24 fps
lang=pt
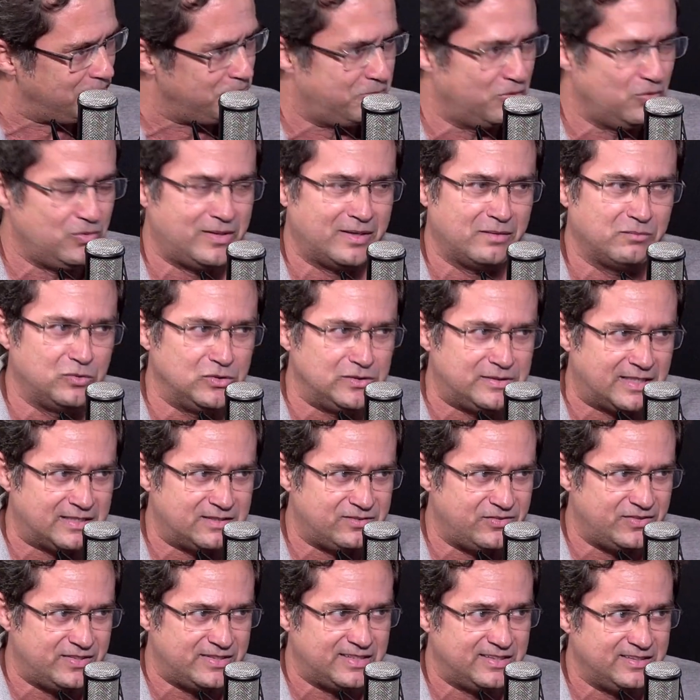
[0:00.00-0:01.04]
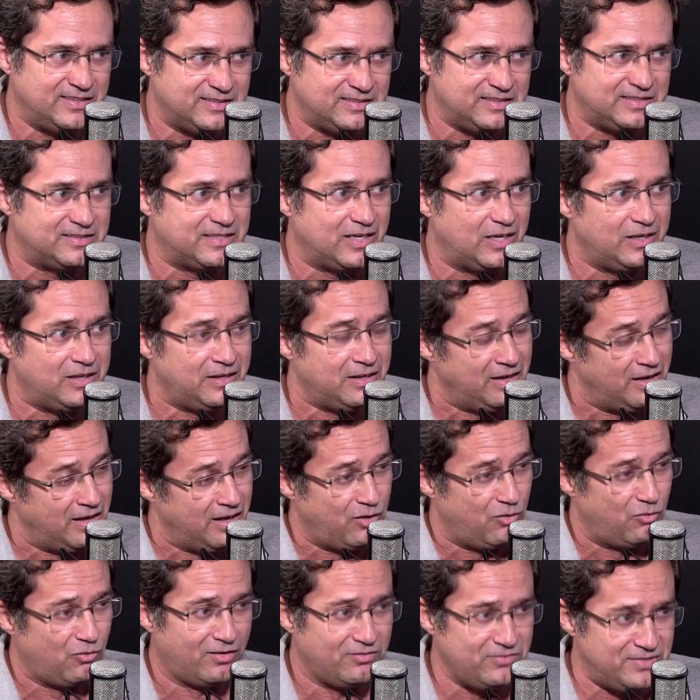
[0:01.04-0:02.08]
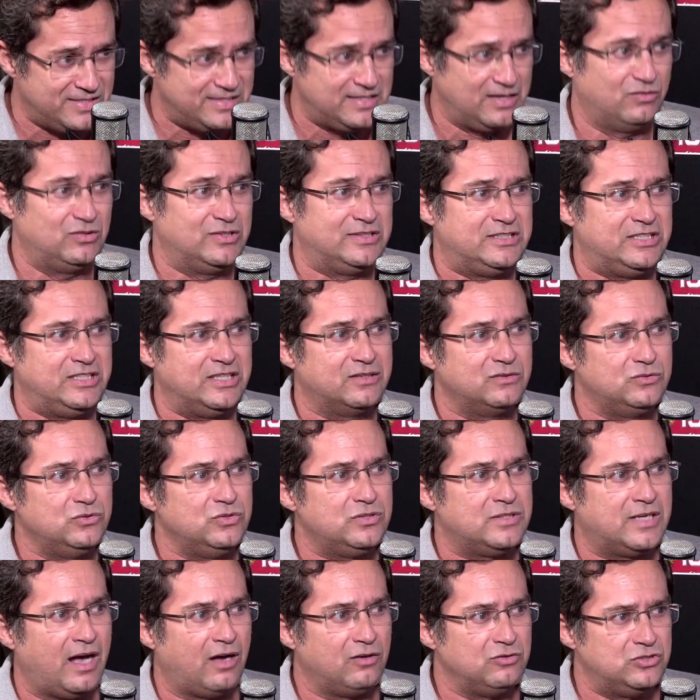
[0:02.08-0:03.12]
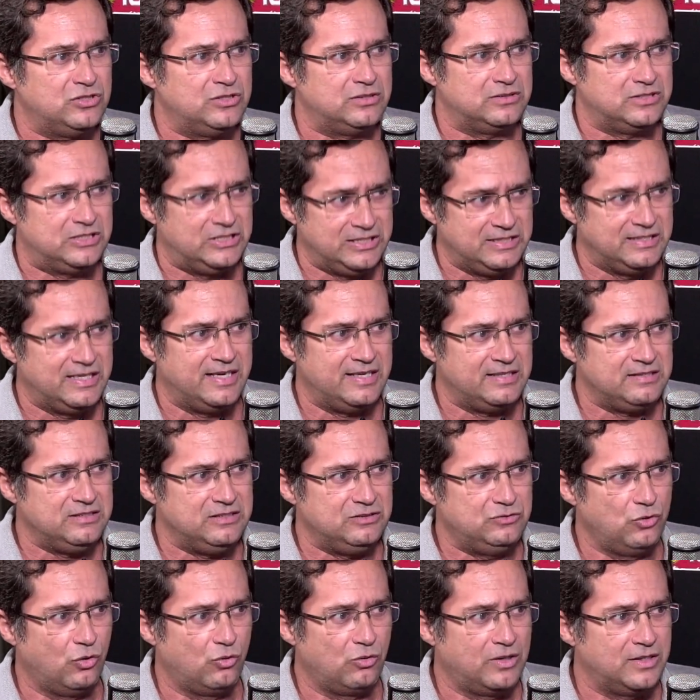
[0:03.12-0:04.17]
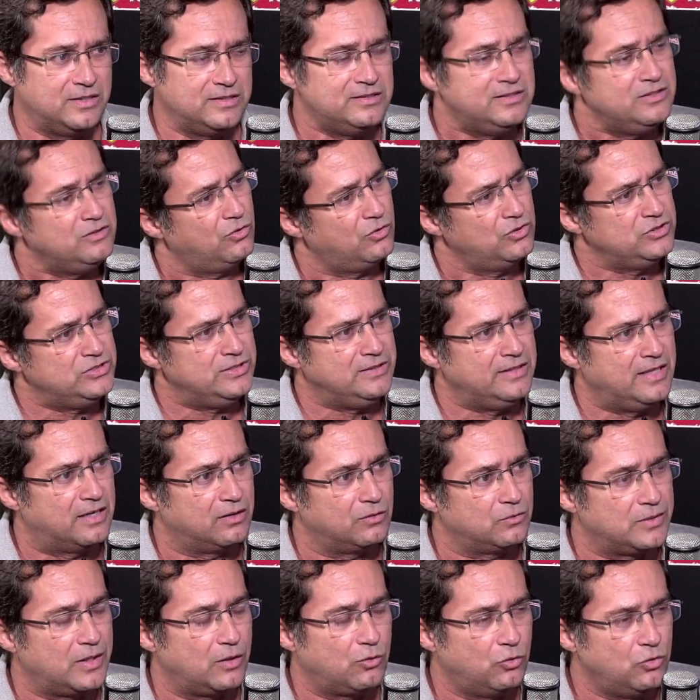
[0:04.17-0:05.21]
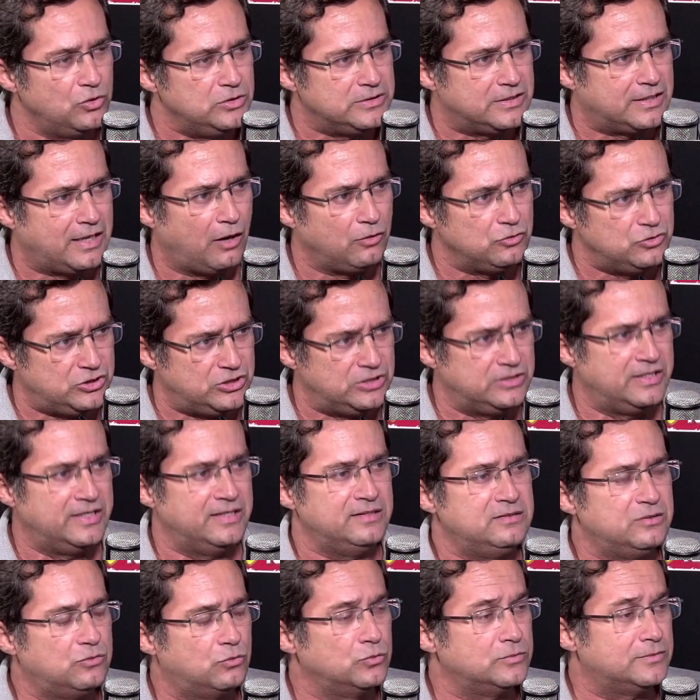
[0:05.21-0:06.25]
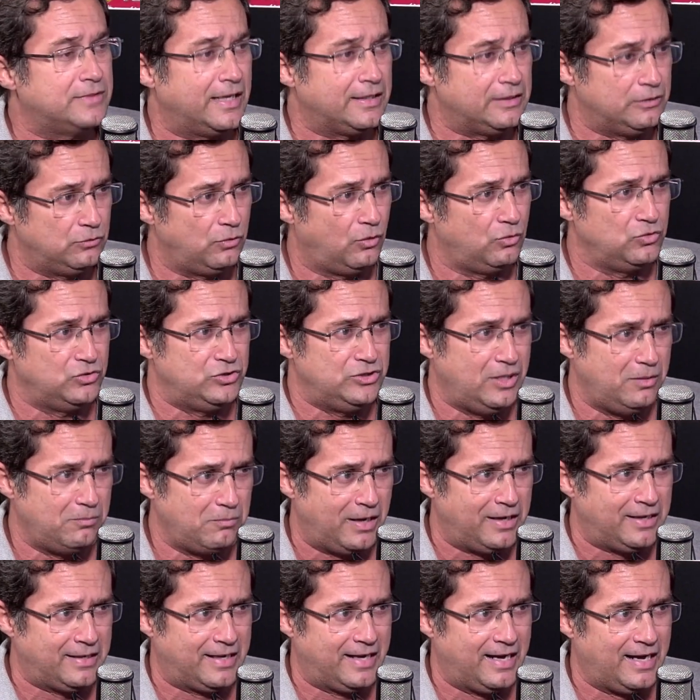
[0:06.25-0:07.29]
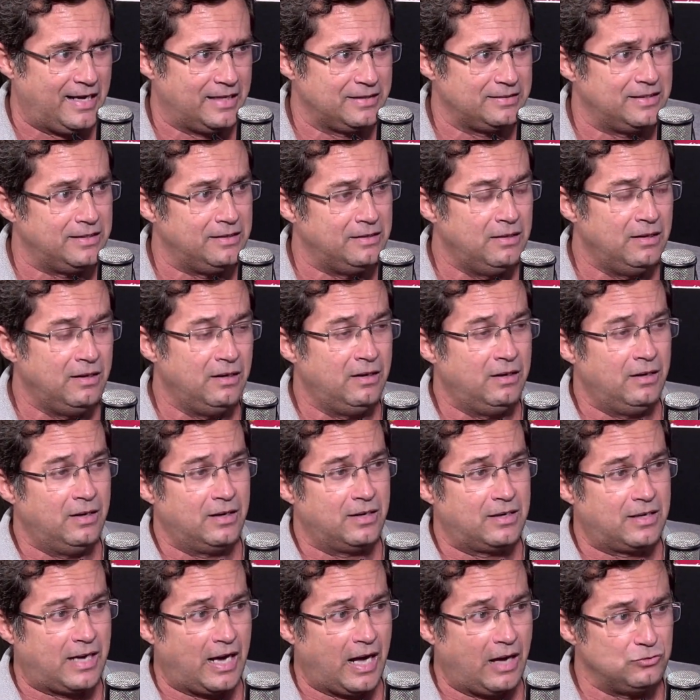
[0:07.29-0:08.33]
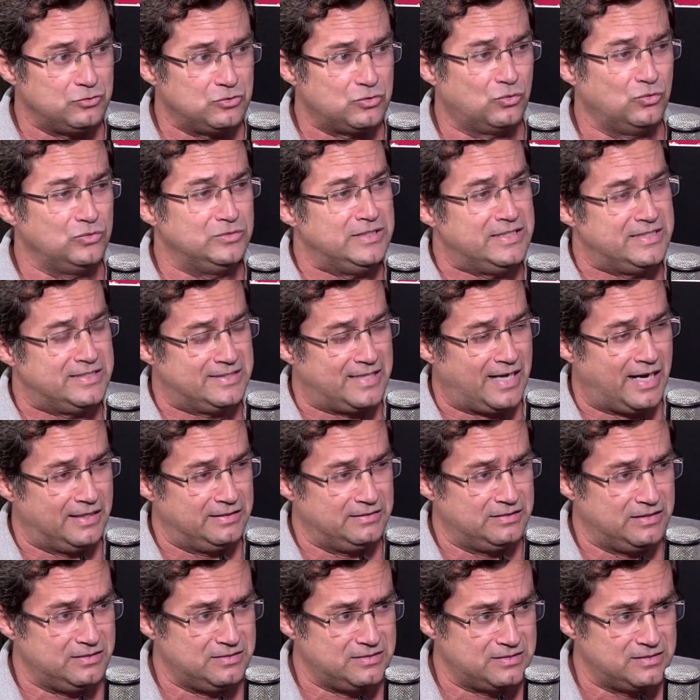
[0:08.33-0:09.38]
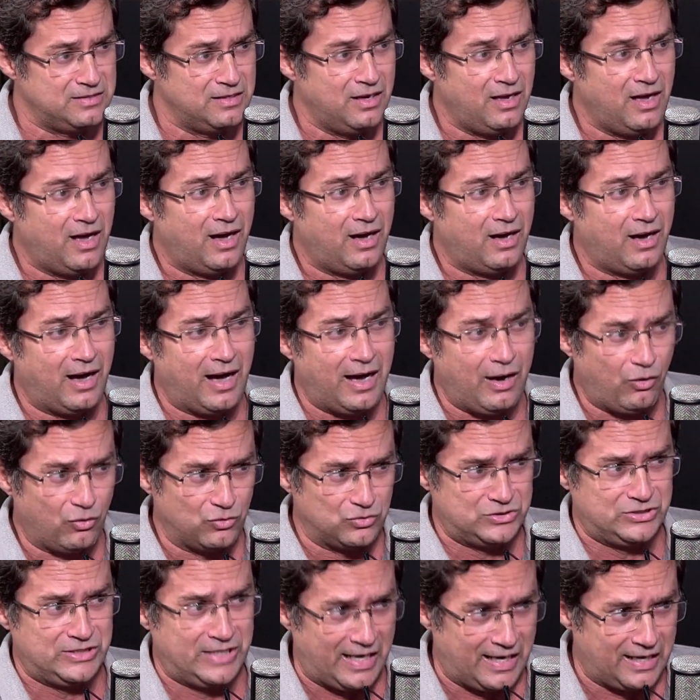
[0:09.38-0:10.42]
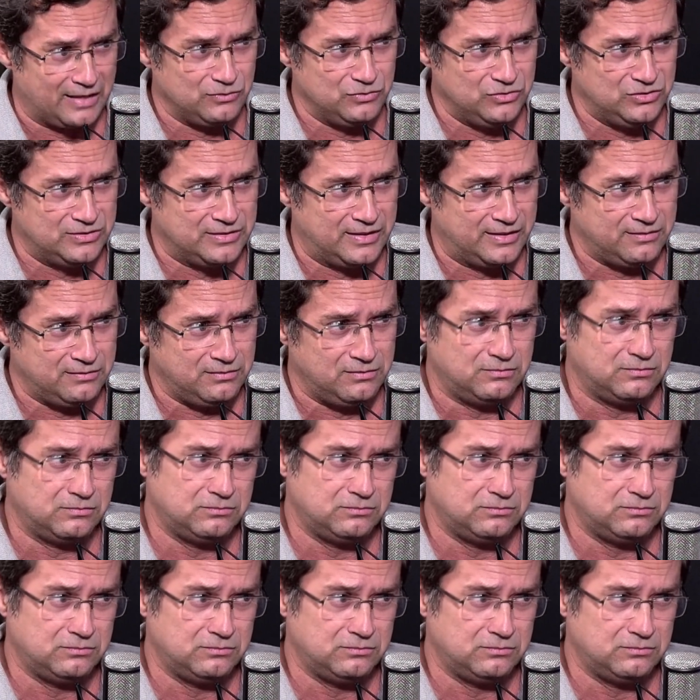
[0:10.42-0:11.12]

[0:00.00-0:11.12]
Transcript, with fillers: Porque muitas vezes a gente tem uma visão antiga dos carros chineses, Douglas, e hoje não, né? Hoje carros chineses com tecnologia embarcada, carros com designs arrojados, né?